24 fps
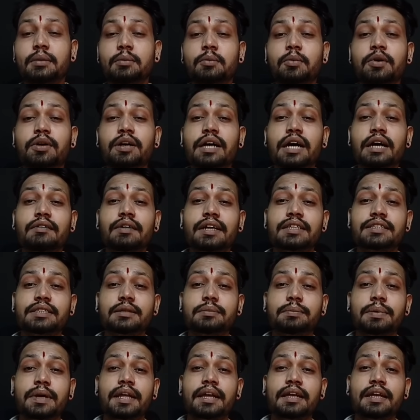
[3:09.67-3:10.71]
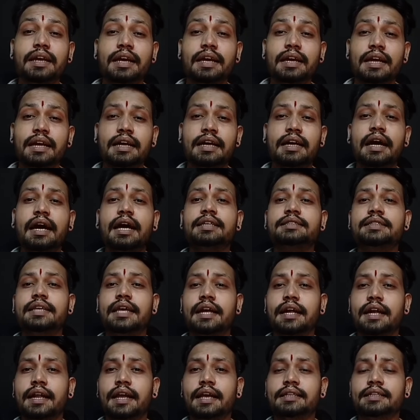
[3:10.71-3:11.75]
முக்காவாசி பேர் கையில காசே
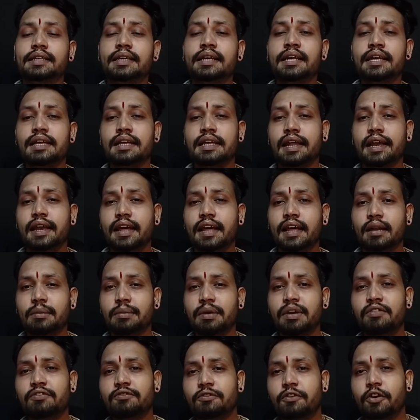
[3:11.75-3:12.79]
கிடையாது எல்லாருமே